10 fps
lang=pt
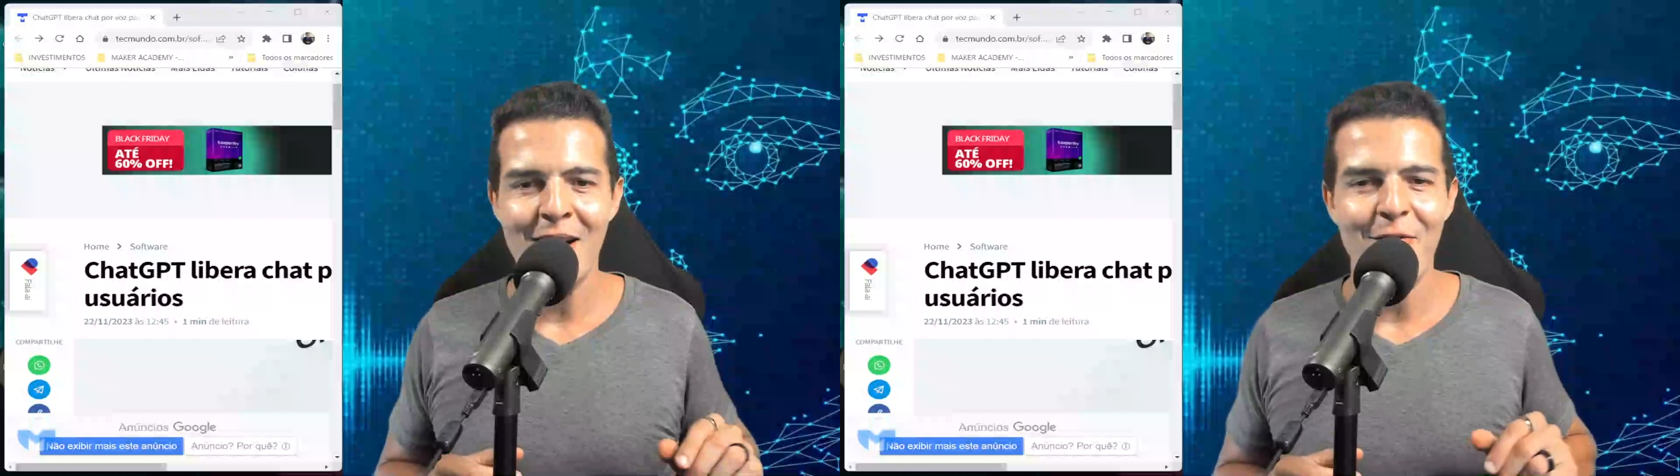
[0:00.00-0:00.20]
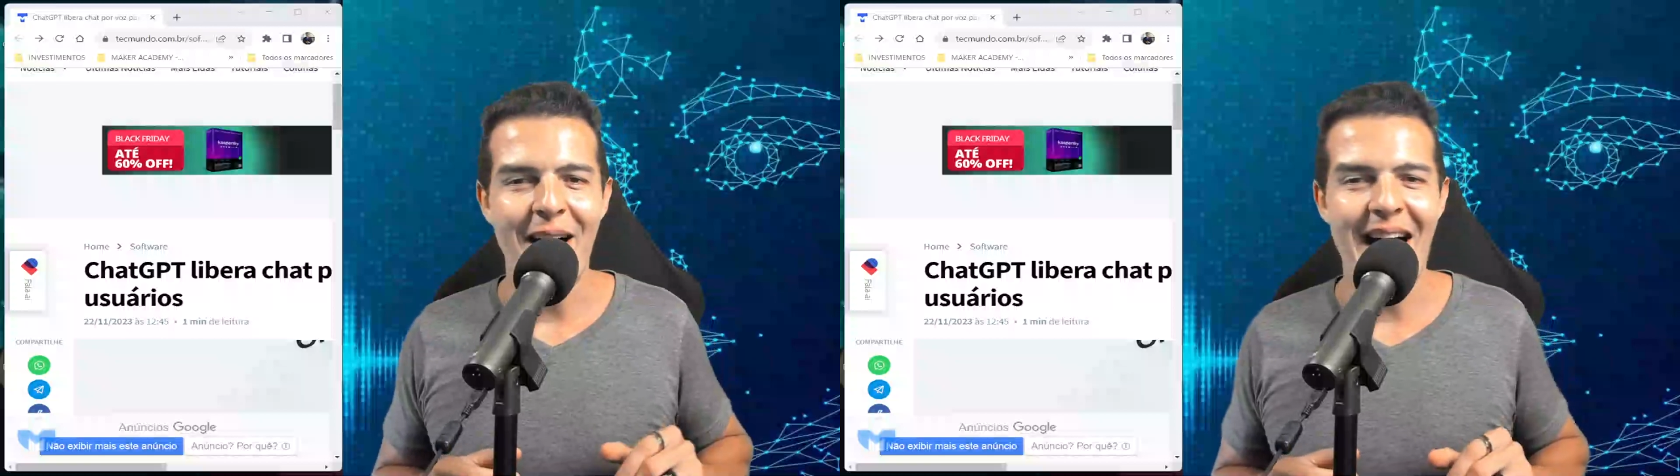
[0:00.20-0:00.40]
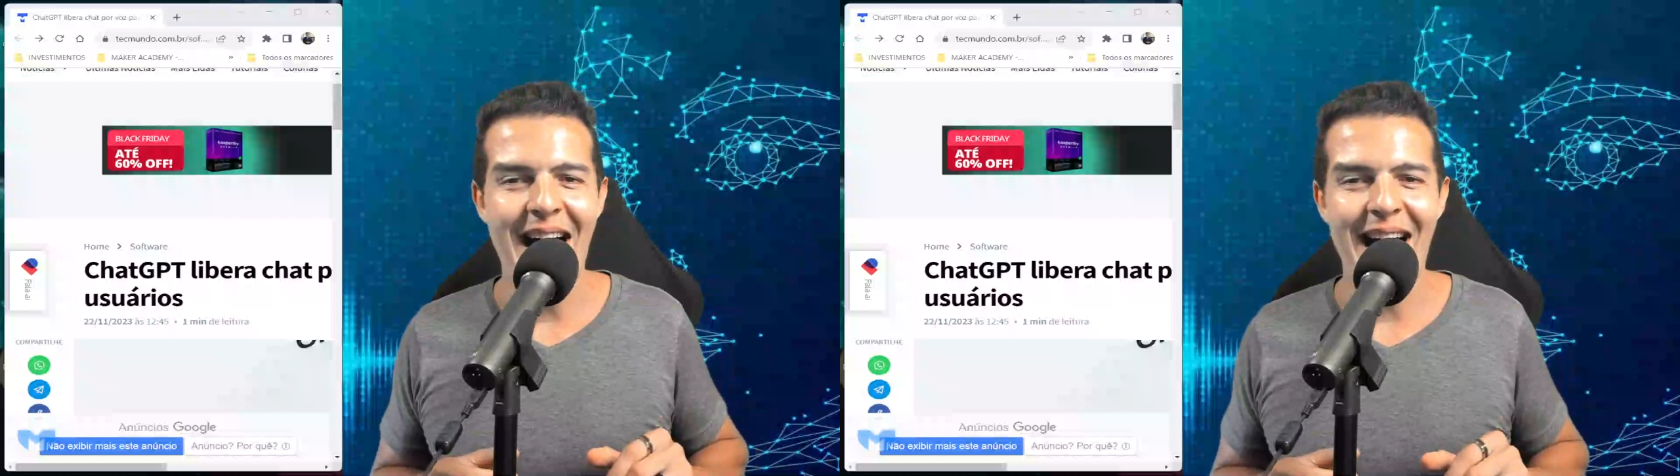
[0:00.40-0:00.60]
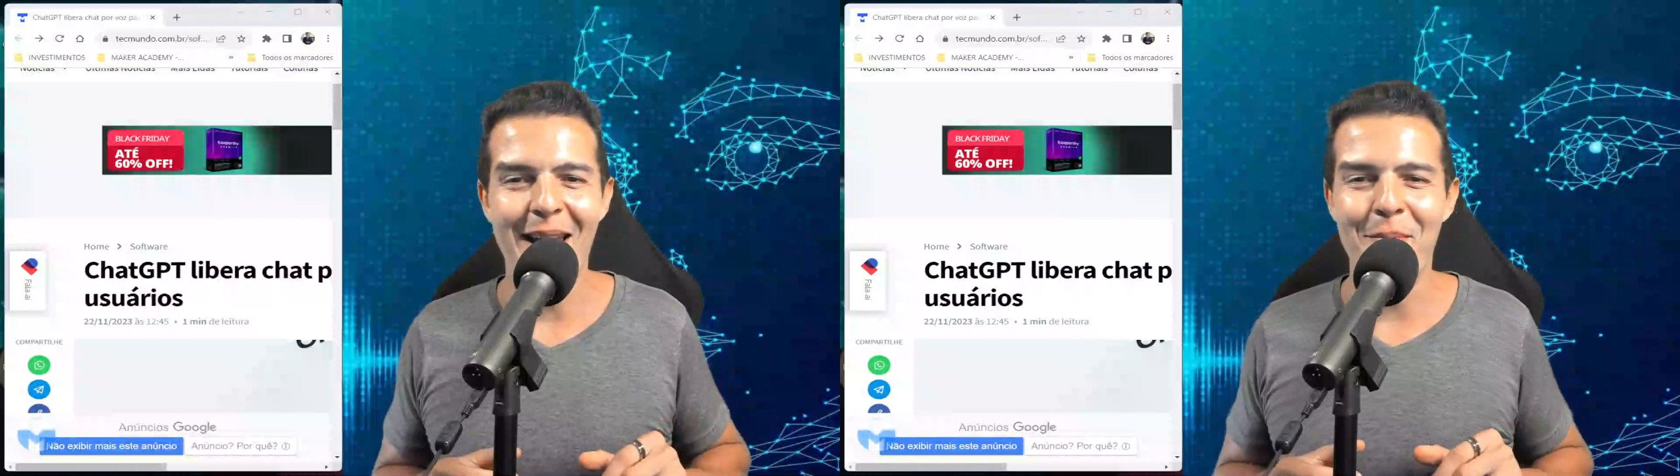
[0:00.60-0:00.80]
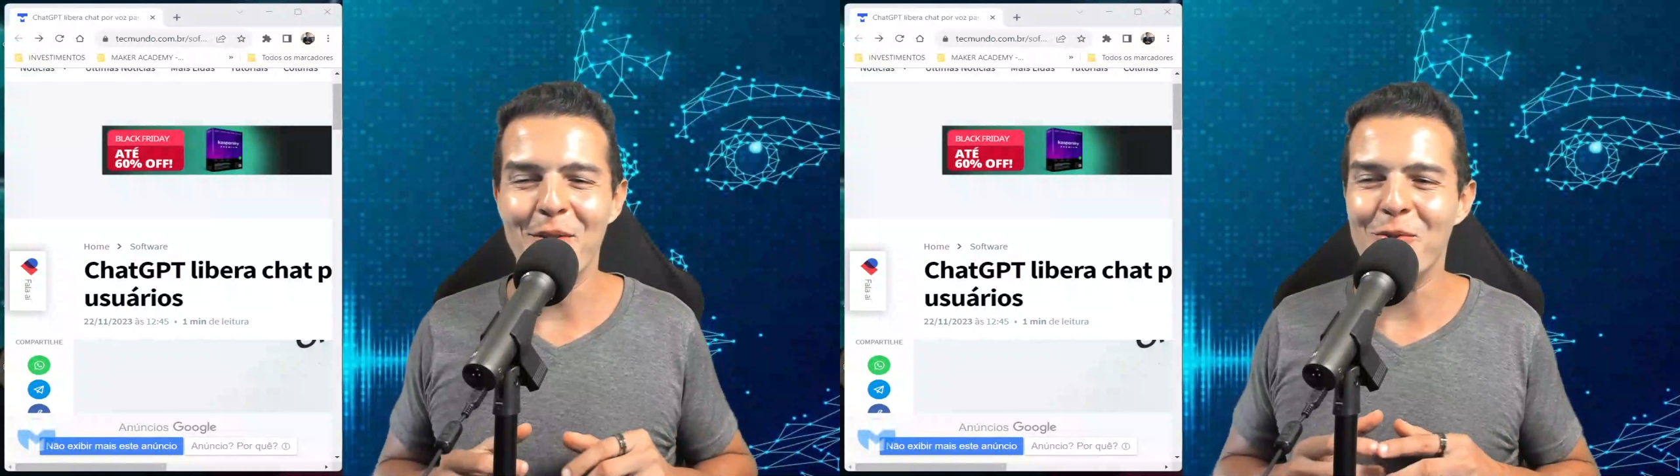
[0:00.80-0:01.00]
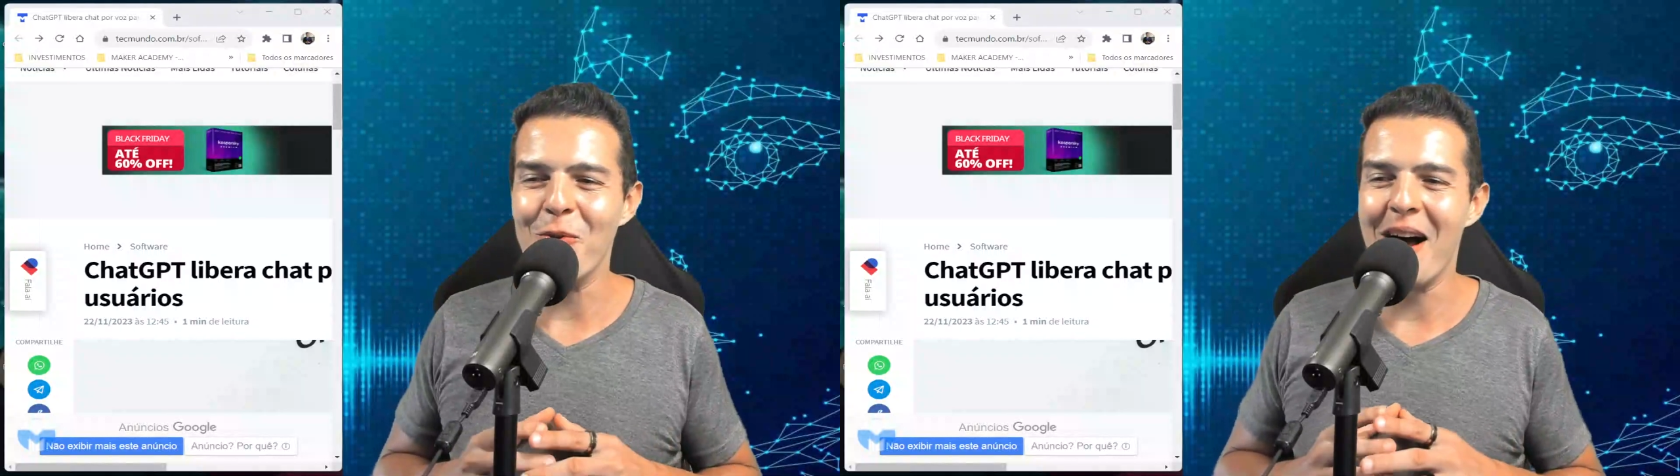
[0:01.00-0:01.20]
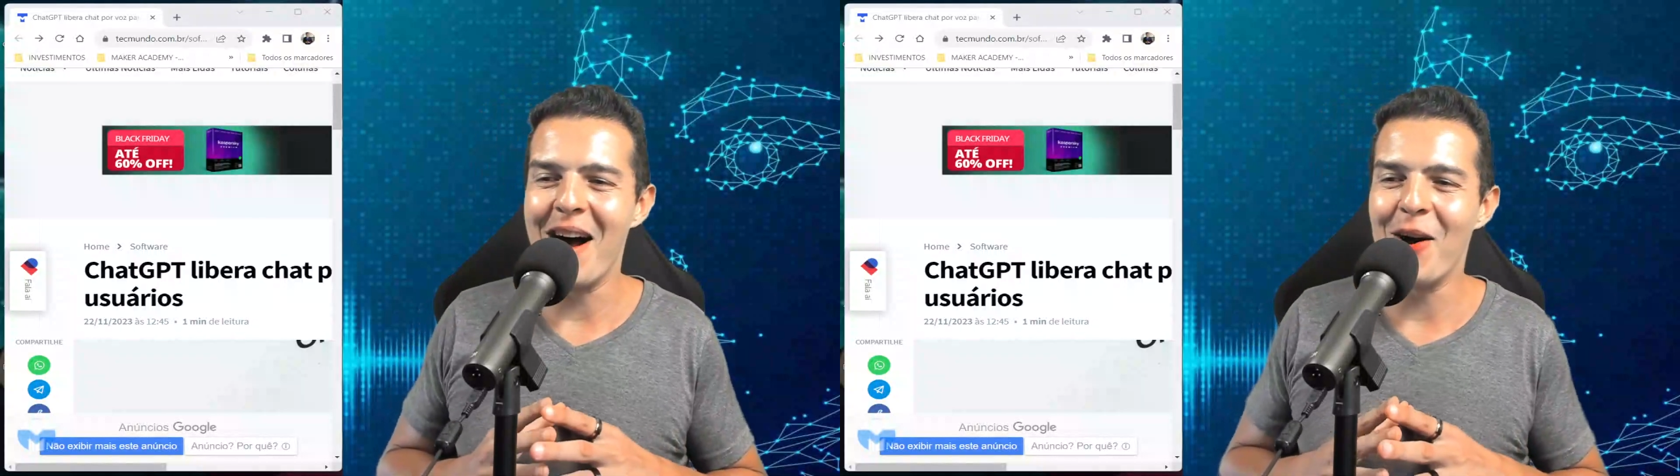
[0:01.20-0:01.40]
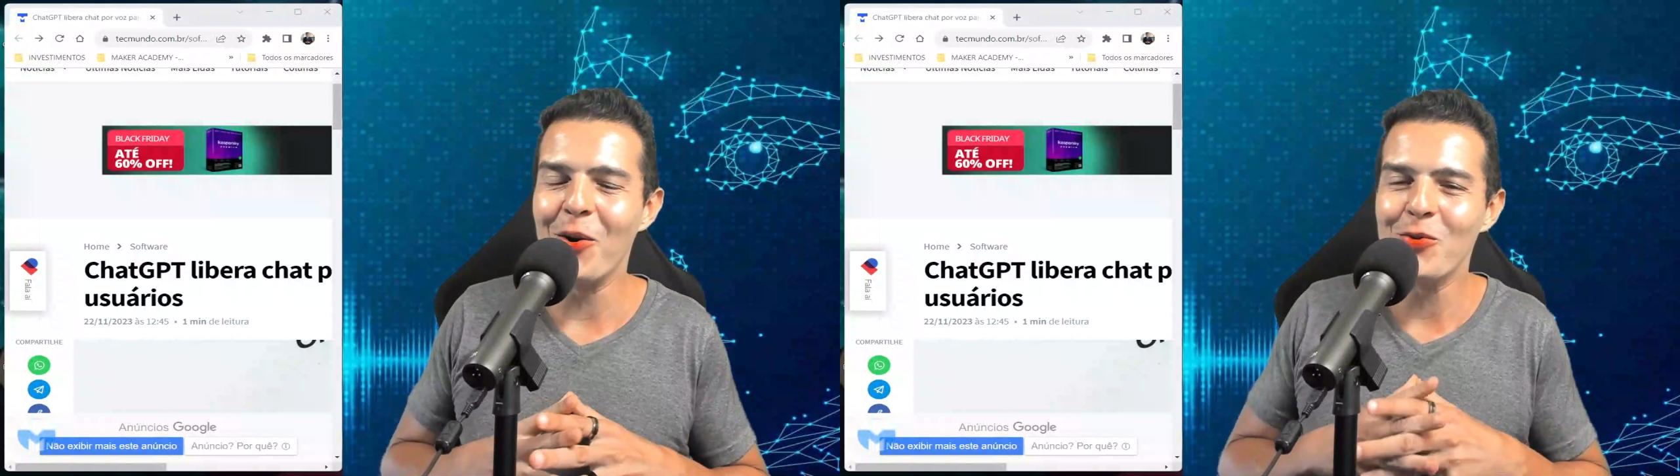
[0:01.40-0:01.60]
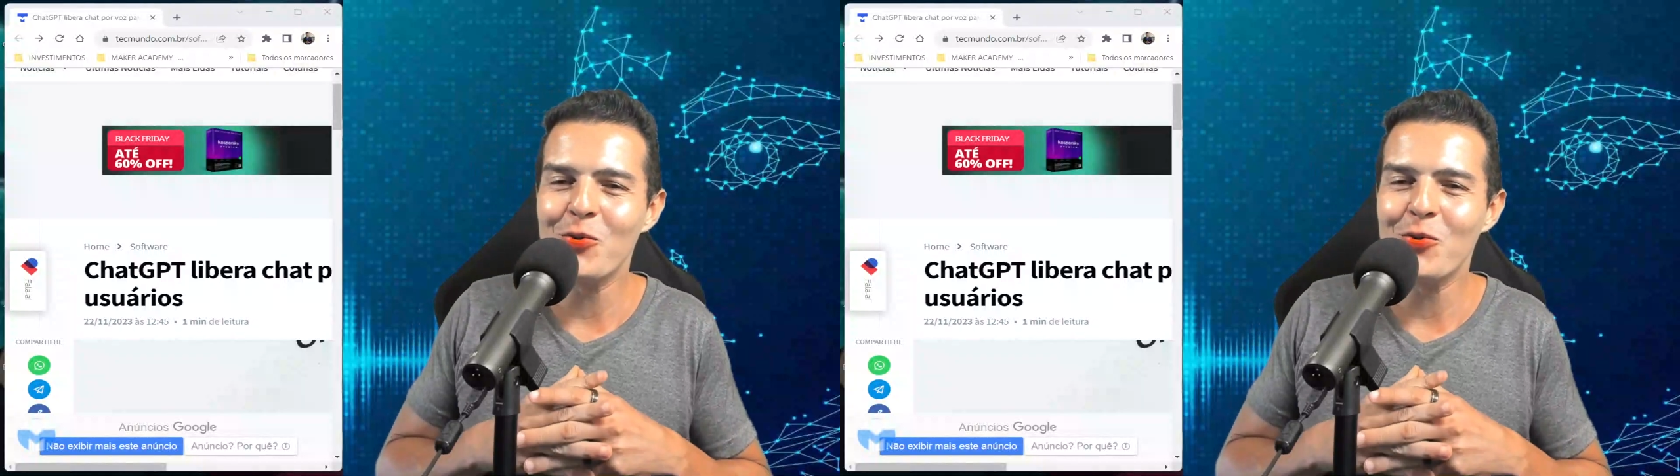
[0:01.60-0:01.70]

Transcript: Fala pessoal,